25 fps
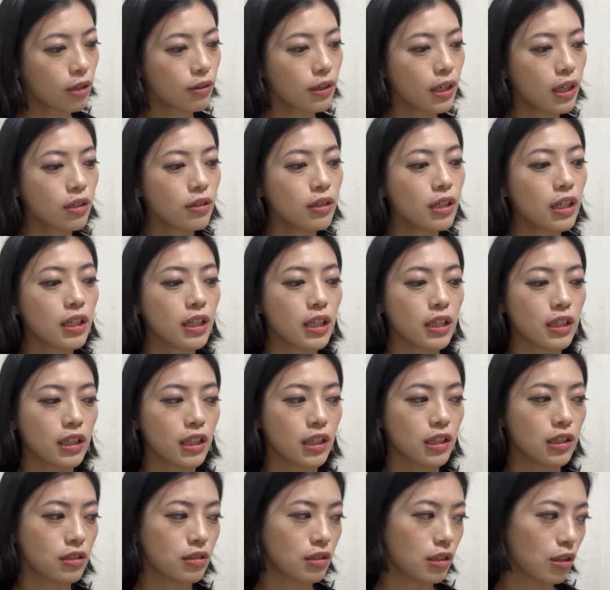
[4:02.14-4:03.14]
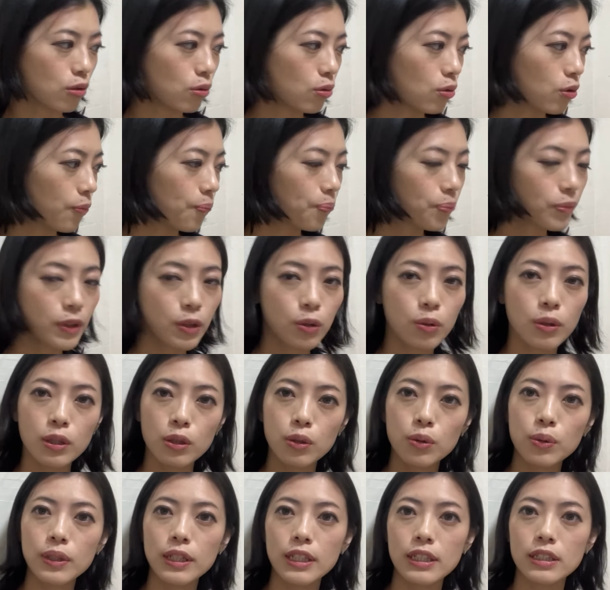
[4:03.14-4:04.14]
円ぐらいだったんですけど、これ
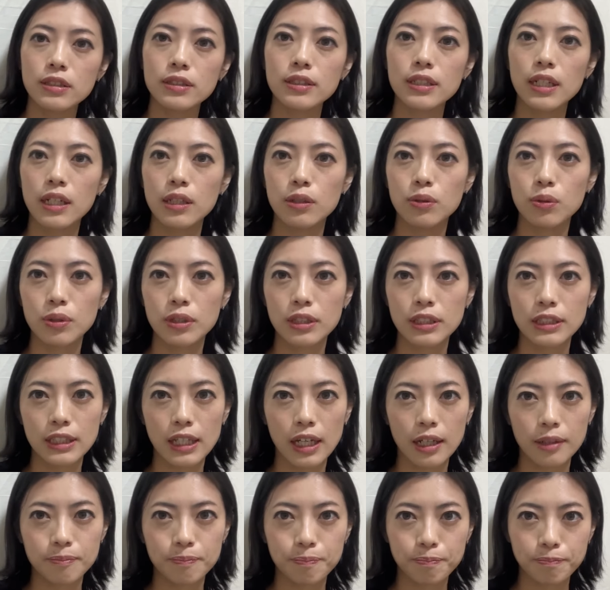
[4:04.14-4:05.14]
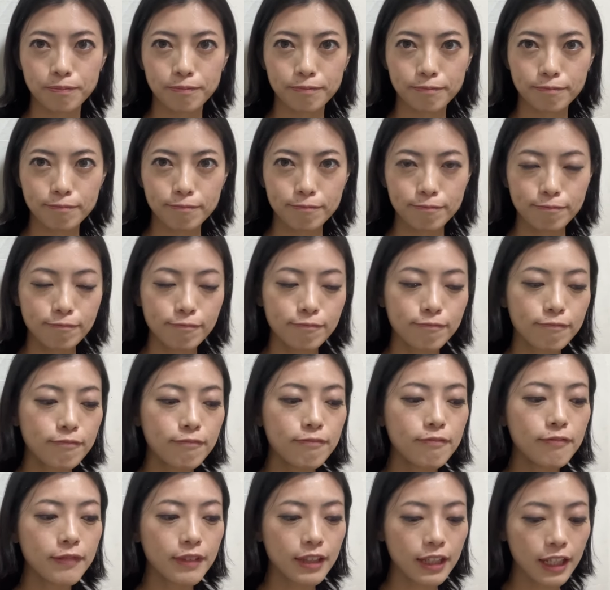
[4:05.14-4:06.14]
と同じぐらいの大きさ
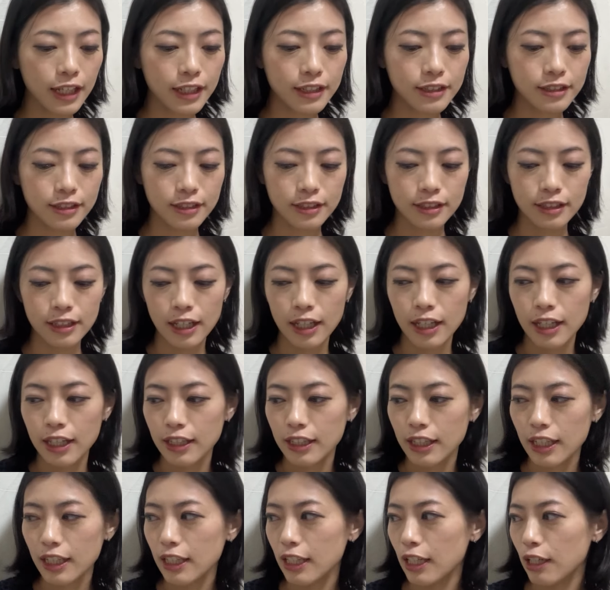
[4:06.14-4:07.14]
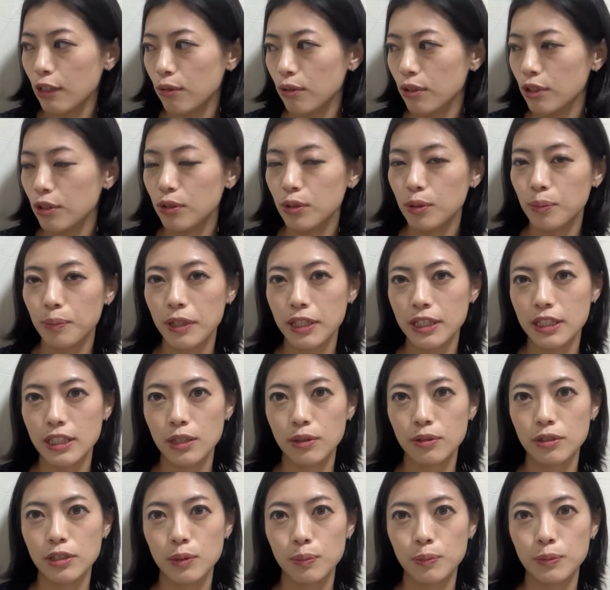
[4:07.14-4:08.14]
です。ただこれよりめちゃ
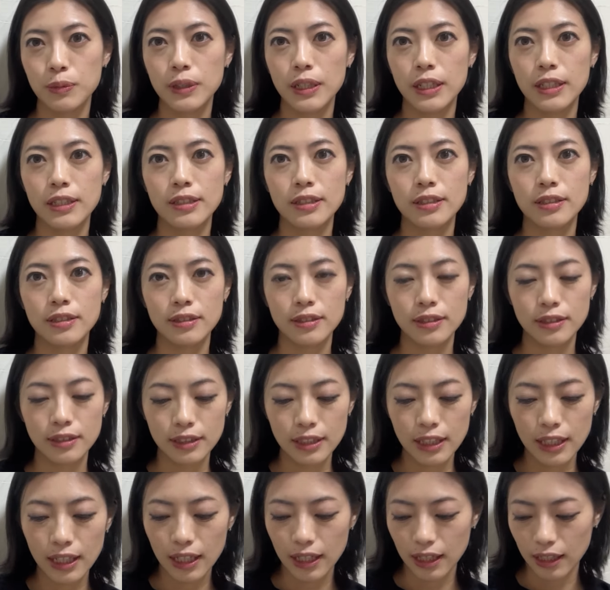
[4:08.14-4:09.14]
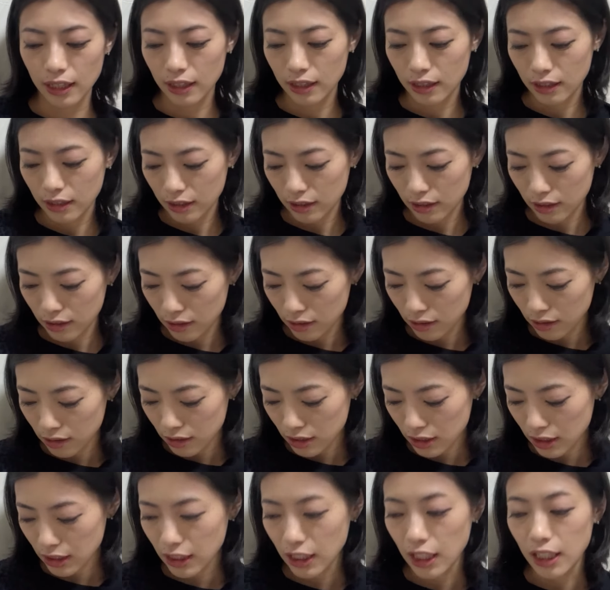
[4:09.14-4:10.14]
くちゃ分厚くって
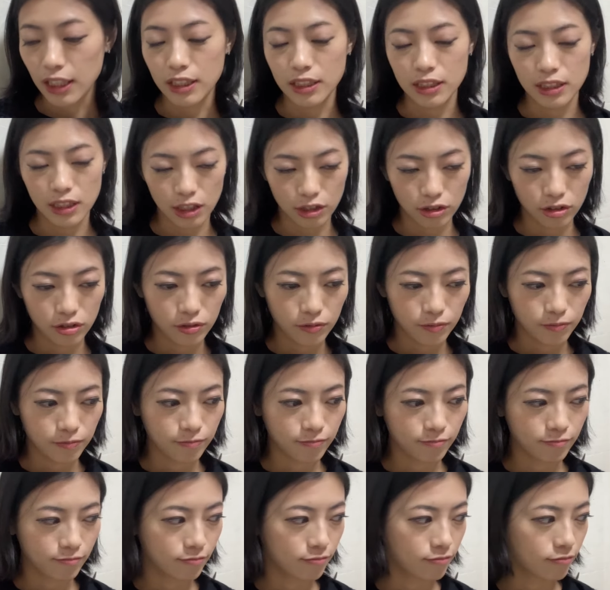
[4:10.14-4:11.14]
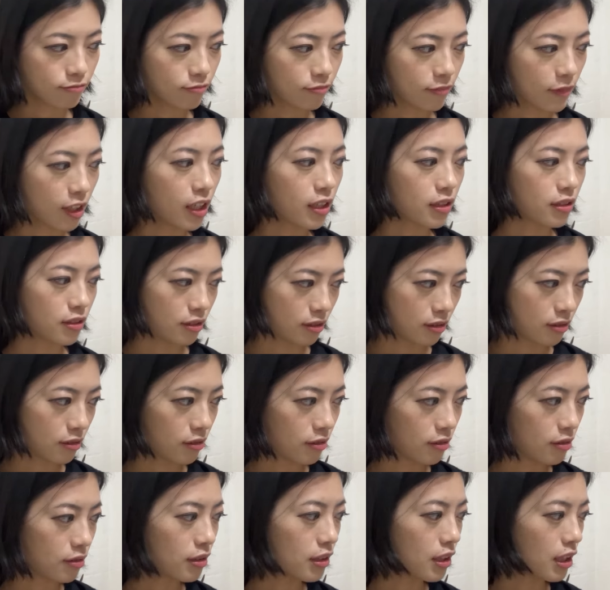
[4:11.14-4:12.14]
しっかりしてるやつ
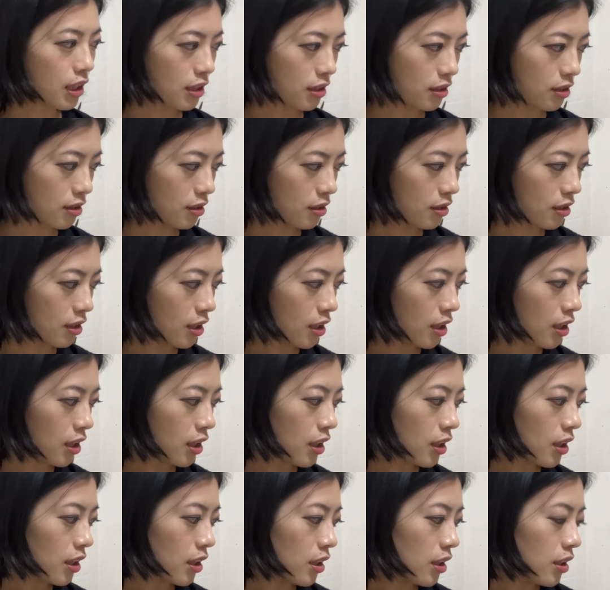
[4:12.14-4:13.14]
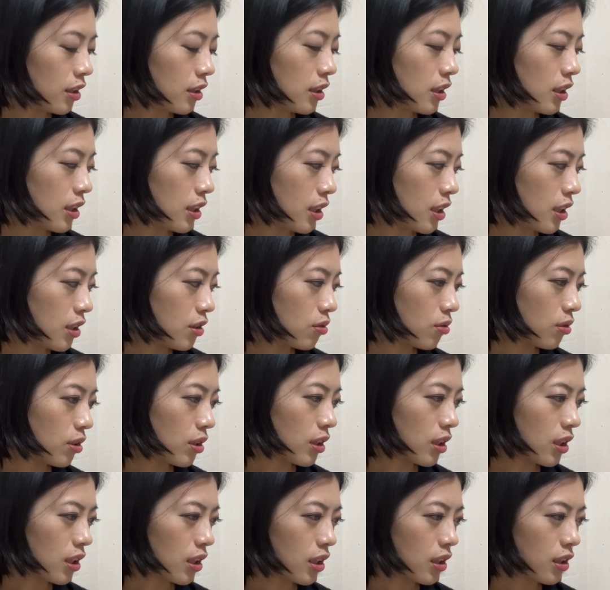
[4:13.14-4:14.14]
ですね。そ
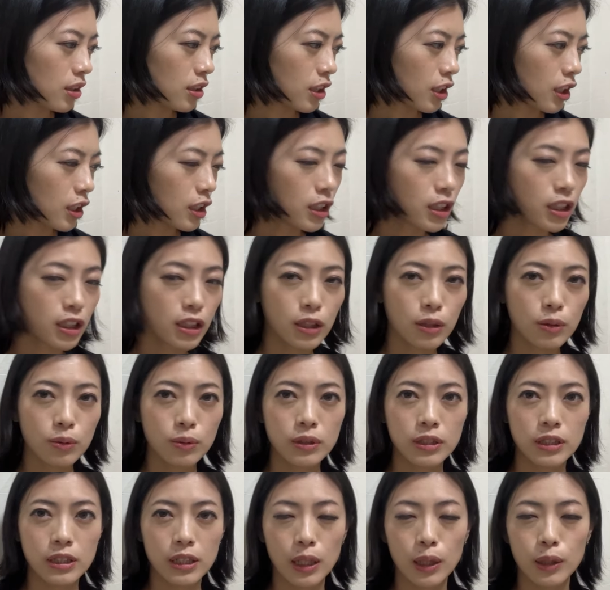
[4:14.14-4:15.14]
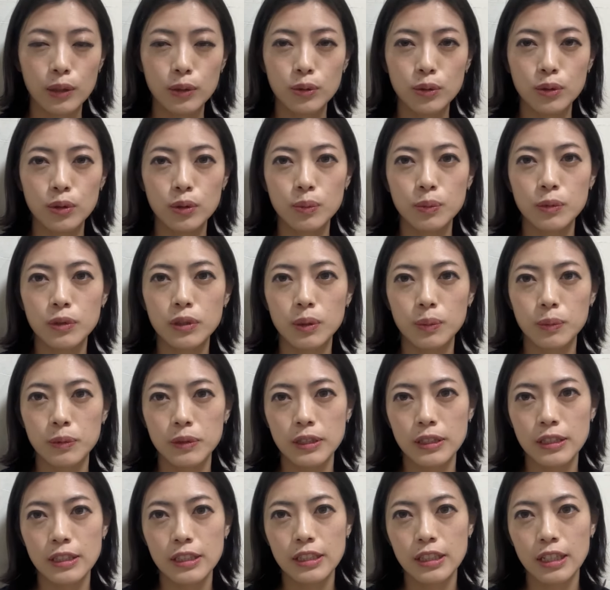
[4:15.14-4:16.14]
れがなかなか日本で探そうと思っても
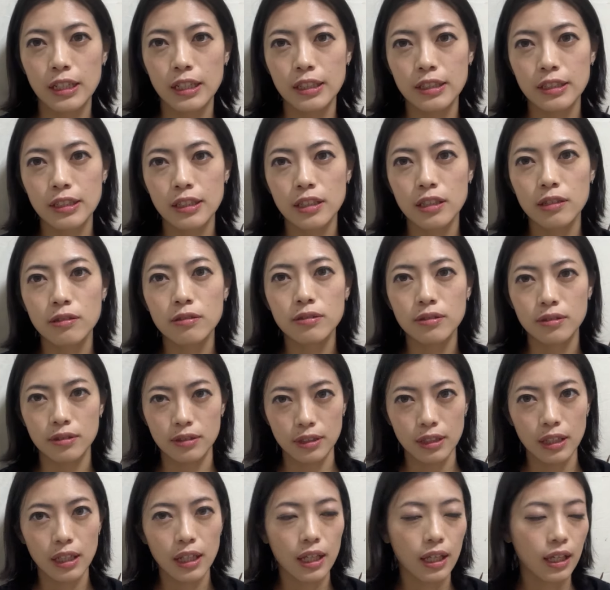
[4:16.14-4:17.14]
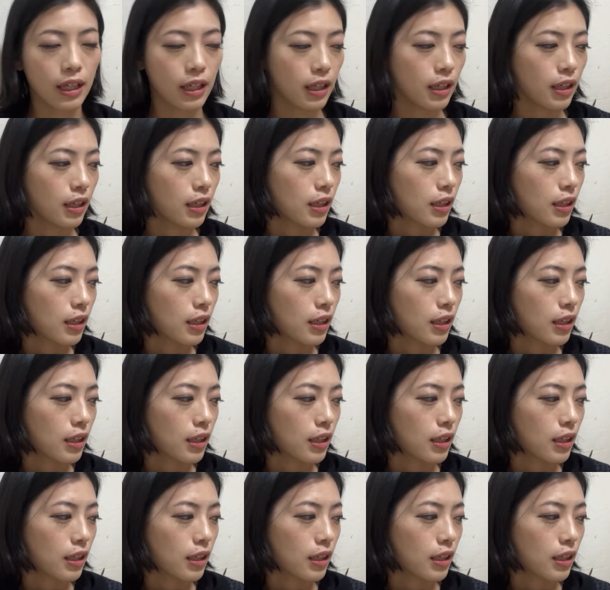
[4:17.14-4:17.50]
全然探せなくって、